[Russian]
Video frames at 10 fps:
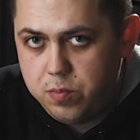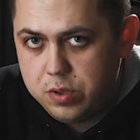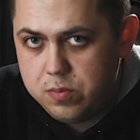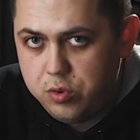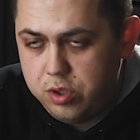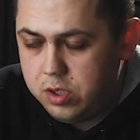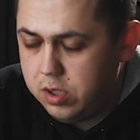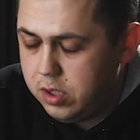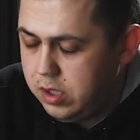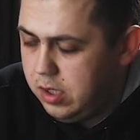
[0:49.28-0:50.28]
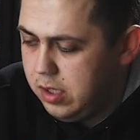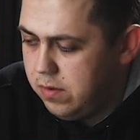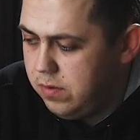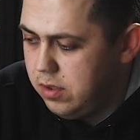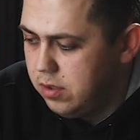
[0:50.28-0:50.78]
вы посмотрите, какие
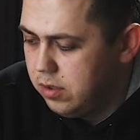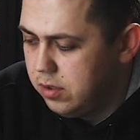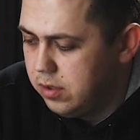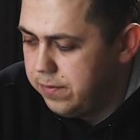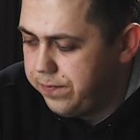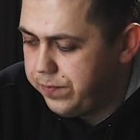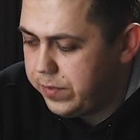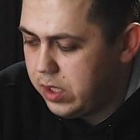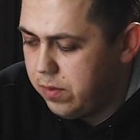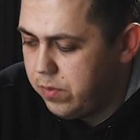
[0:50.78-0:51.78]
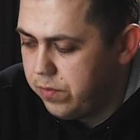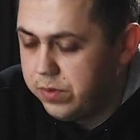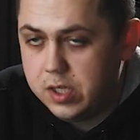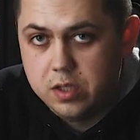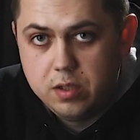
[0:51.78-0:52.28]
я видел э, там
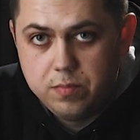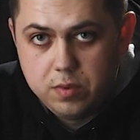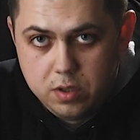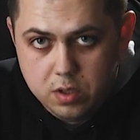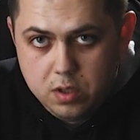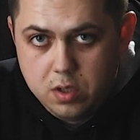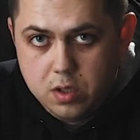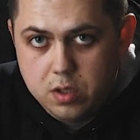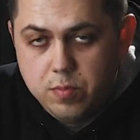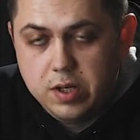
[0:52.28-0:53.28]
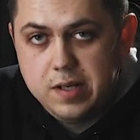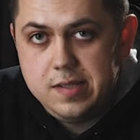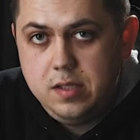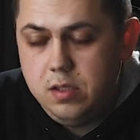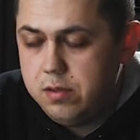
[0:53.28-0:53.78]
в данном
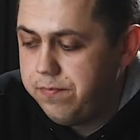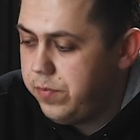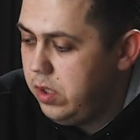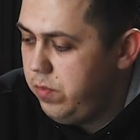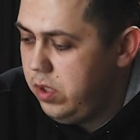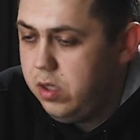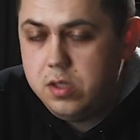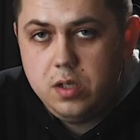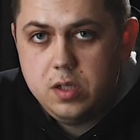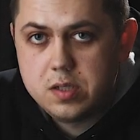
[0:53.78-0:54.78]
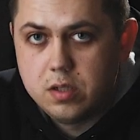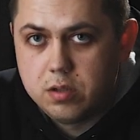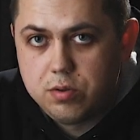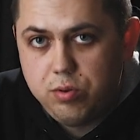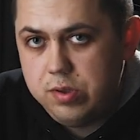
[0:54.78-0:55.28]
магазине. И мне
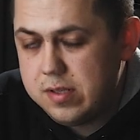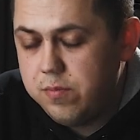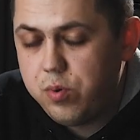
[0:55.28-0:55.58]
интересно, кто если